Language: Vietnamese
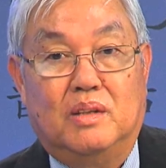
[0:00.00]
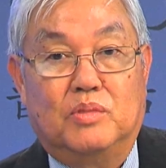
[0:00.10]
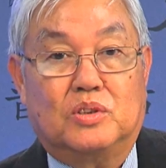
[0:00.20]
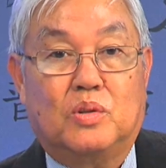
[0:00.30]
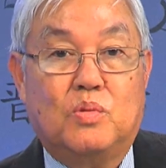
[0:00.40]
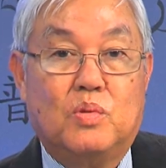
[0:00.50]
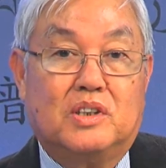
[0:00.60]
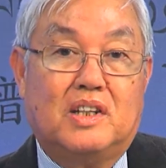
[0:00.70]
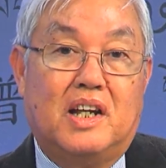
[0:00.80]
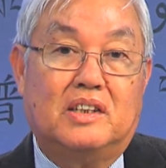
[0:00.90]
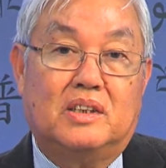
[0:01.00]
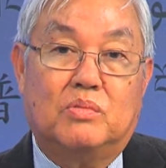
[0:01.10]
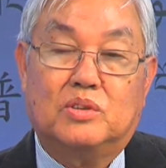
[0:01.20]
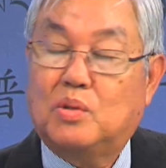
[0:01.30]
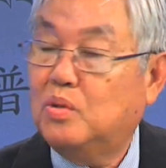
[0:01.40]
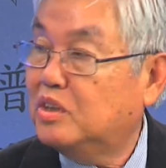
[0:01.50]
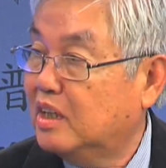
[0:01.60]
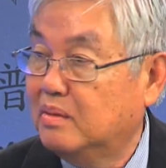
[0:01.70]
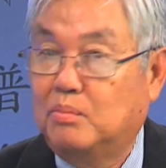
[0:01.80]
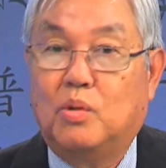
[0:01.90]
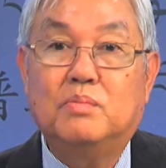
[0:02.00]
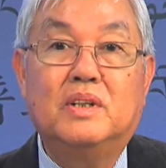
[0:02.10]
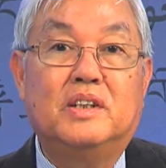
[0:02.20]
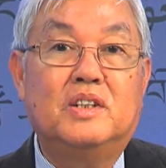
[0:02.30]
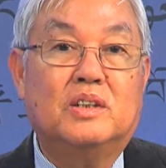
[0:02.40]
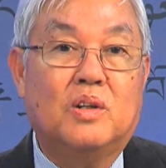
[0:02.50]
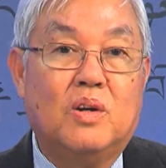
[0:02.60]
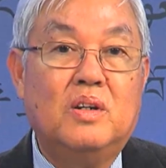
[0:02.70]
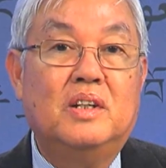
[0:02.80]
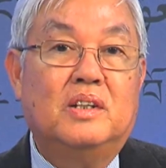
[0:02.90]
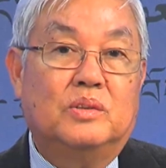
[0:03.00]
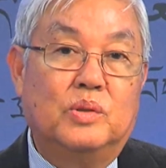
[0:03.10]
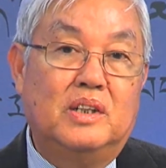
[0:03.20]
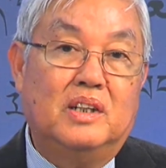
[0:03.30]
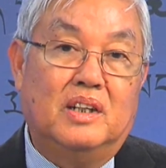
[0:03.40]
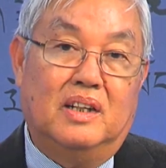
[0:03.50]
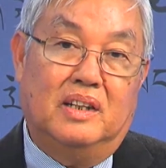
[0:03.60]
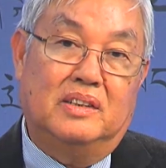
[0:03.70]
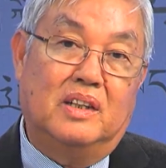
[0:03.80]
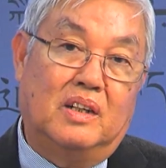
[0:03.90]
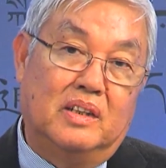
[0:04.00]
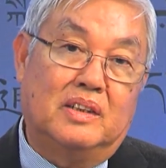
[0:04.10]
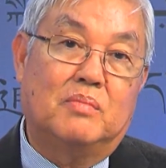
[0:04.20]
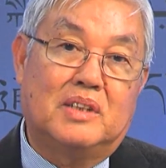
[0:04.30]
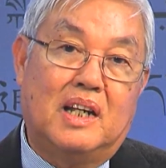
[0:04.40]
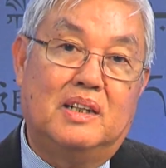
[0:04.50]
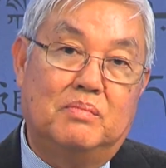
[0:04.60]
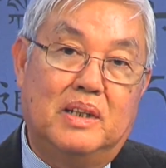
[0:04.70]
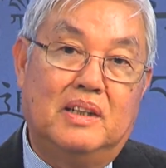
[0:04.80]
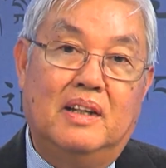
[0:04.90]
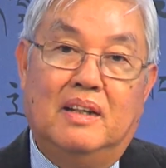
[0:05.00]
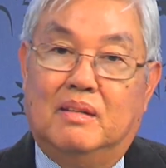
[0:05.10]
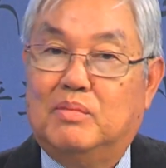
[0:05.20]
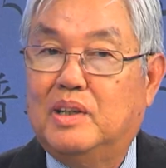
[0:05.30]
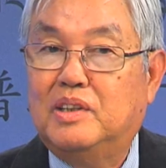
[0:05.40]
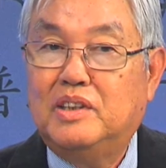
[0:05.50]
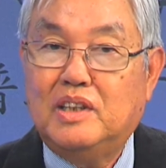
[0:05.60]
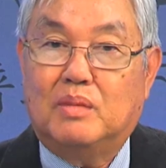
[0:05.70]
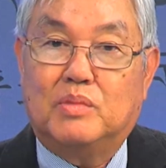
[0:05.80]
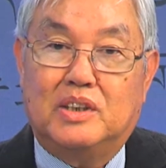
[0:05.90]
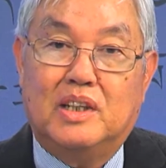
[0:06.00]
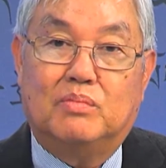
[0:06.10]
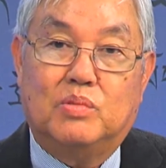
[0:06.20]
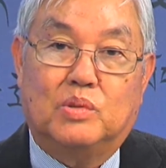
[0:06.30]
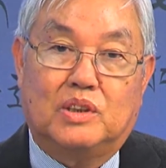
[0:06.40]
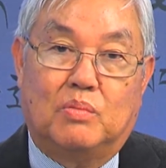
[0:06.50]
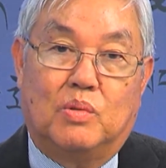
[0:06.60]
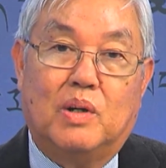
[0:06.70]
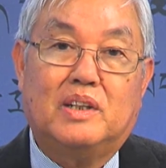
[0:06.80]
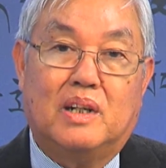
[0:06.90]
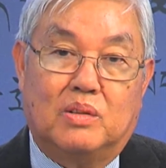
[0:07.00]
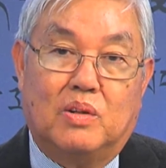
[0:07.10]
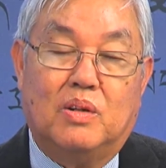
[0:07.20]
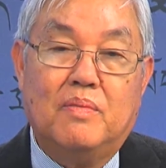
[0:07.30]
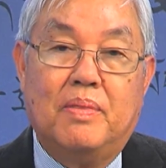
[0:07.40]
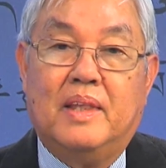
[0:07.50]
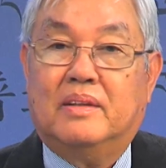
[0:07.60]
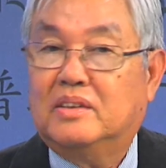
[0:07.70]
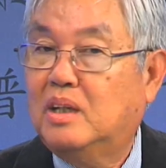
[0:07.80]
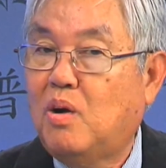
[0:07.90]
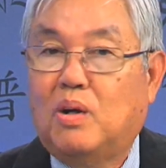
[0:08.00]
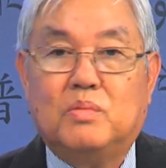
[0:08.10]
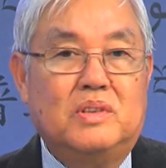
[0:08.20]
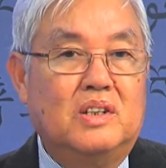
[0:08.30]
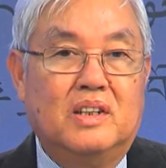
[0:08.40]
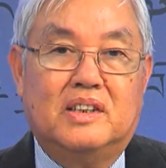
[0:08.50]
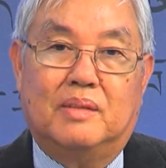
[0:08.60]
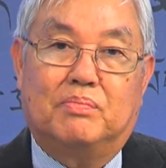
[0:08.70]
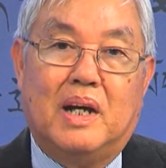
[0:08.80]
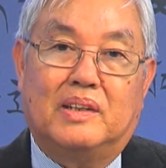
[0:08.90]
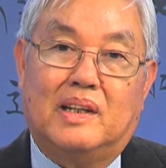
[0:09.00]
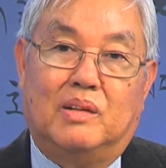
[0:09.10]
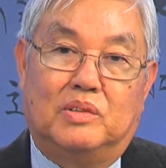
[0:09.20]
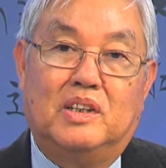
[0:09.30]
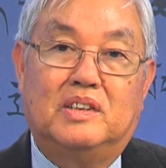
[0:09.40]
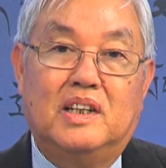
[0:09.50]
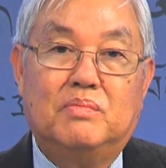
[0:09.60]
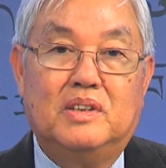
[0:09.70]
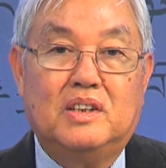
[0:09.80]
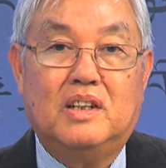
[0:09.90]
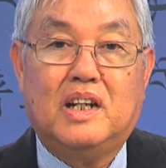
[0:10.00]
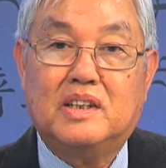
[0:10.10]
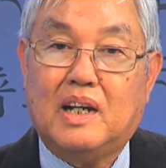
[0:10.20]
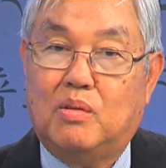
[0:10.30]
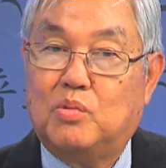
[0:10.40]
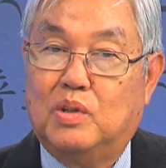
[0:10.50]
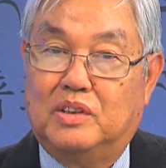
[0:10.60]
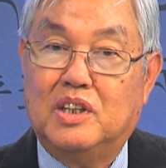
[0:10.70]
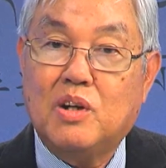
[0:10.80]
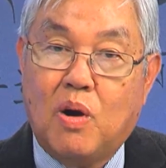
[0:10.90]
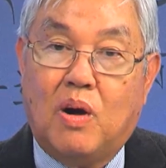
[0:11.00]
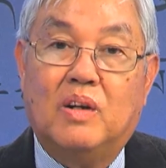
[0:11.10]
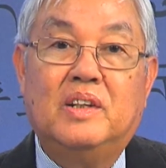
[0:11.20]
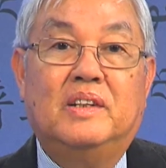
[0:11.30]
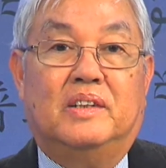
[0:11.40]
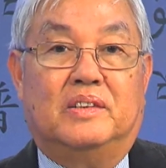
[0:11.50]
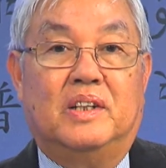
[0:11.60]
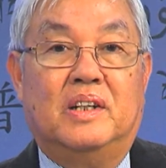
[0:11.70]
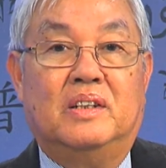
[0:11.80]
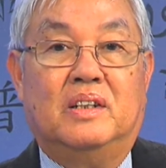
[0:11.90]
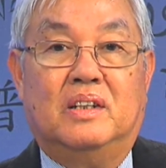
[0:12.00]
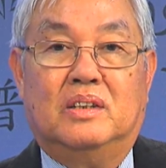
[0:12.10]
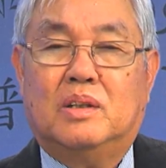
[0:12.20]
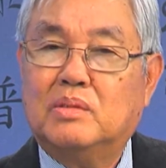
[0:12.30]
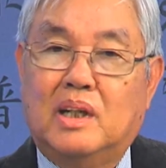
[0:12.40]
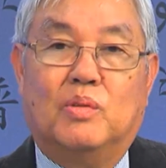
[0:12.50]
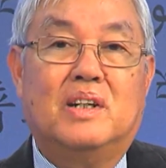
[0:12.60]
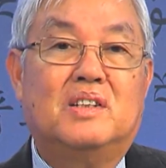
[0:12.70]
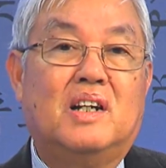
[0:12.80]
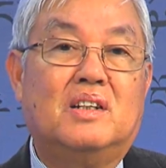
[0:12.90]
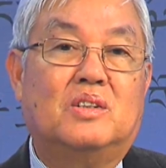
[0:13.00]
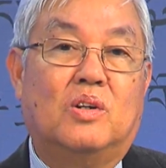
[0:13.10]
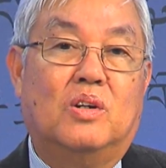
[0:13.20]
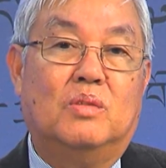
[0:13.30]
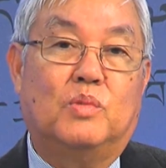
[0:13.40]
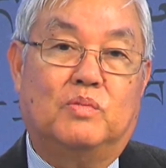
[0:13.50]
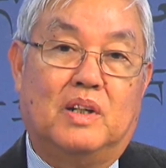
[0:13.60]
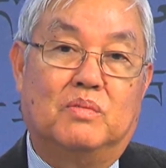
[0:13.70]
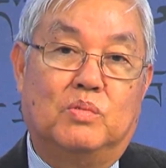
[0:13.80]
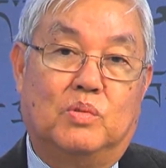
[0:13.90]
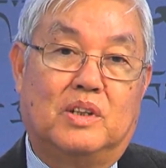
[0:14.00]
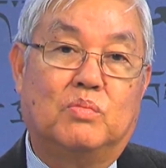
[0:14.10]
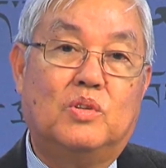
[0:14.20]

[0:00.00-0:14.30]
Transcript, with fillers: một số quốc gia trong số gần bốn mươi nước đó tuy là nhận lời tham gia liên minh và hứa nhận một nhiệm vụ tổng quát nào đó, nhưng họ cũng chưa kịp bàn thảo chi tiết với giới lãnh đạo của nước họ, nên không thể đoan chắc cho một phần vụ đóng